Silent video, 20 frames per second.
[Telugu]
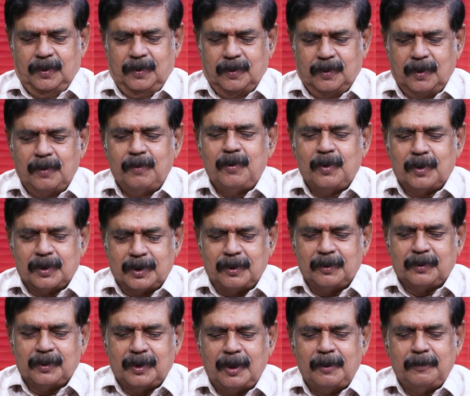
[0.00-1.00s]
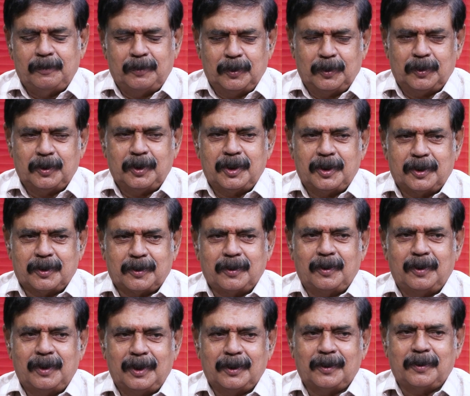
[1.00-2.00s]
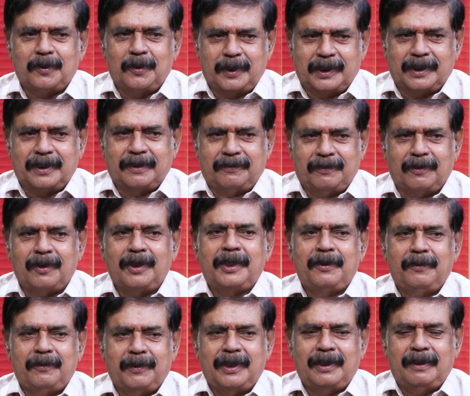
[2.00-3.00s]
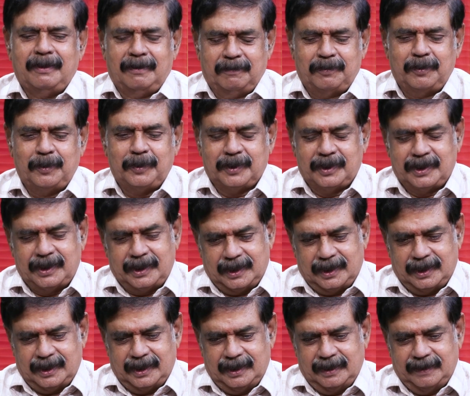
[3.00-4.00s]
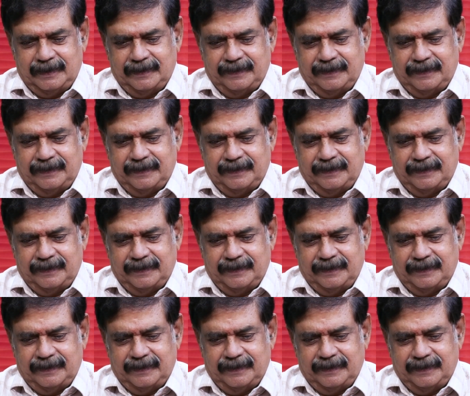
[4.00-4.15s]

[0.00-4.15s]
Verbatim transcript: ఇంకో మూడు సంవత్సరాలు పూర్తి చేసుకోవాలని కోరిక ఫార్టీ వన్ పూర్తి చేయాలని